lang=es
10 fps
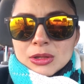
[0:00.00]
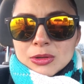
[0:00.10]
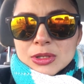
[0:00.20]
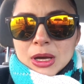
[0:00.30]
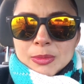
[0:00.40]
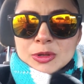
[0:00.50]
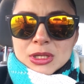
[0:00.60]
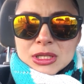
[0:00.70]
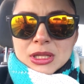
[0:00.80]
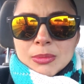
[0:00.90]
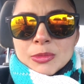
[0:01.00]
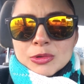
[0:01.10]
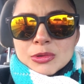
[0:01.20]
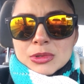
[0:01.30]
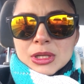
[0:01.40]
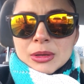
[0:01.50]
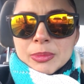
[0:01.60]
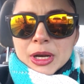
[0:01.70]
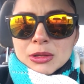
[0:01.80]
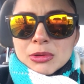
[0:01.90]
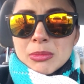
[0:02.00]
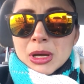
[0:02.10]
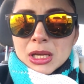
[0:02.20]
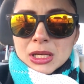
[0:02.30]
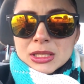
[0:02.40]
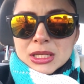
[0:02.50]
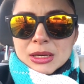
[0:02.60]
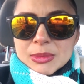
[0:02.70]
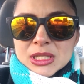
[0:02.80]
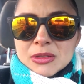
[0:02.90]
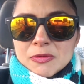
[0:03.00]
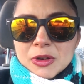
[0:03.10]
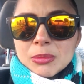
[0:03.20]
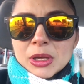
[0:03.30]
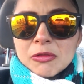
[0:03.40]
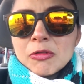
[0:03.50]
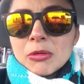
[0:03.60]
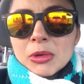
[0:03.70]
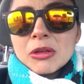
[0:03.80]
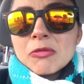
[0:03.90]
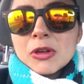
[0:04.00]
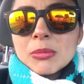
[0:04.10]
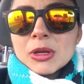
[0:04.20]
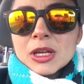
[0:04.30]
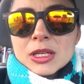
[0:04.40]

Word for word: los cambios así tan bruscos de temperatura, imagínense que me esté enferme y enferme y enferme.